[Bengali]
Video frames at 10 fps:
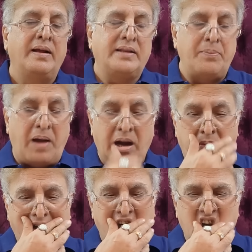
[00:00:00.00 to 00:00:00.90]
তো
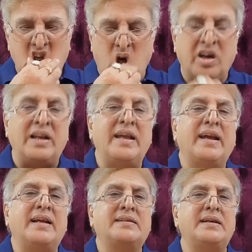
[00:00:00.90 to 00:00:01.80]
ভাগবারটা নিয়ে ঝগড়া লেগে
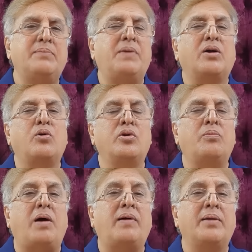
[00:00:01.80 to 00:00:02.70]
গেছে বা কোনো
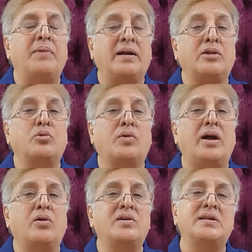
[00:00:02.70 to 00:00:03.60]
বাবার একটা দোকান
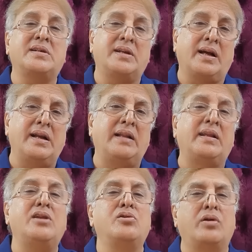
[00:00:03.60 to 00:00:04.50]
রয়েছে সেটাকে নিয়ে
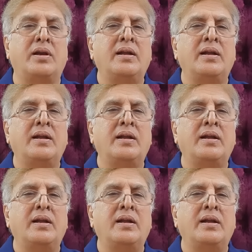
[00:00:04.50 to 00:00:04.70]
তিনজন